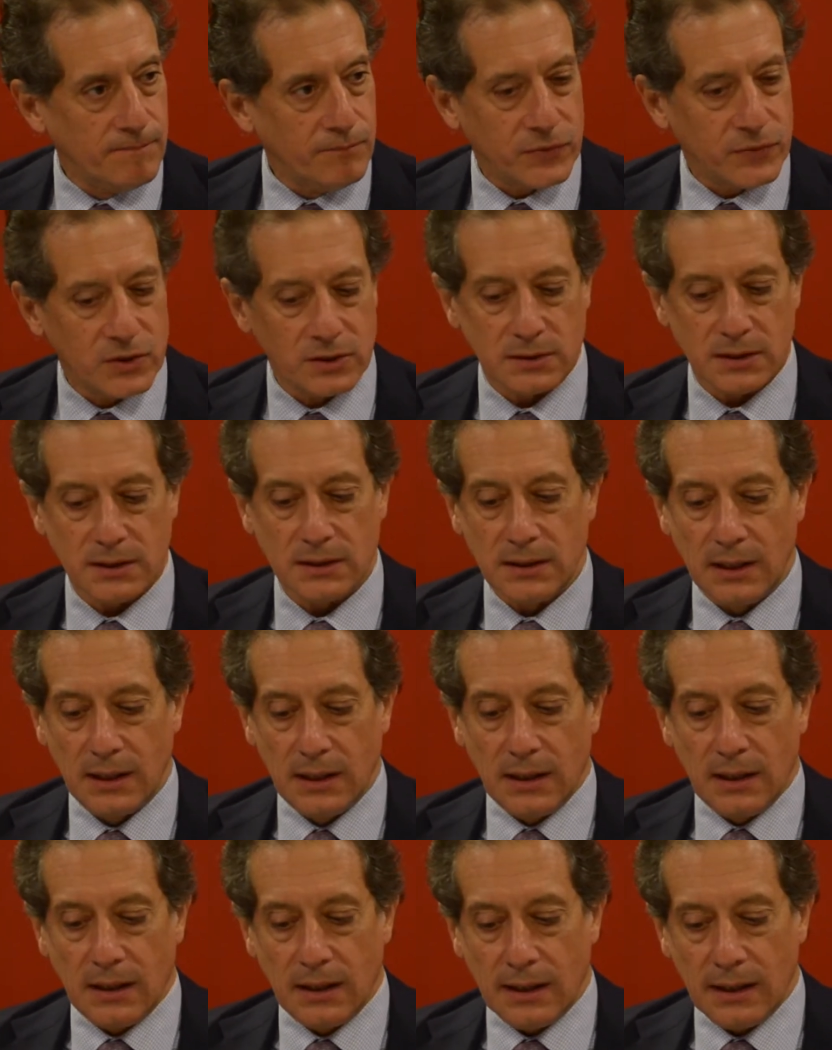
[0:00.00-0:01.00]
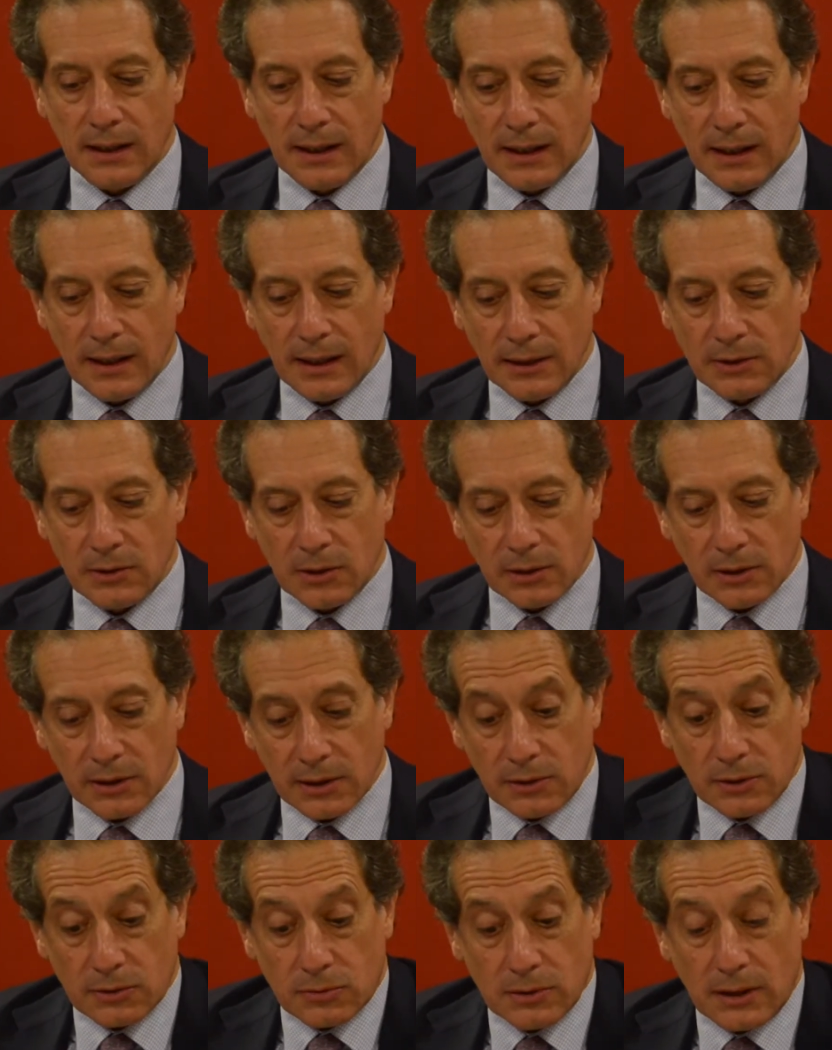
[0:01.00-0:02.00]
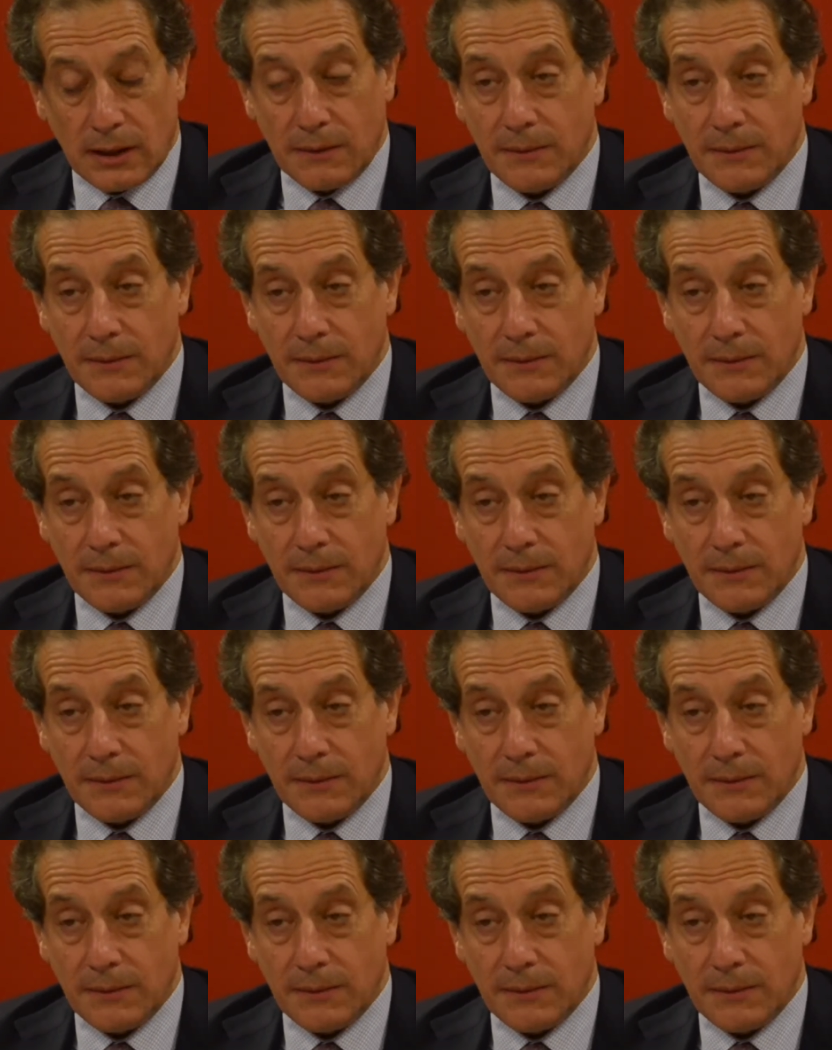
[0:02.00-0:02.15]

Entonces, eh, yo creo que esto es una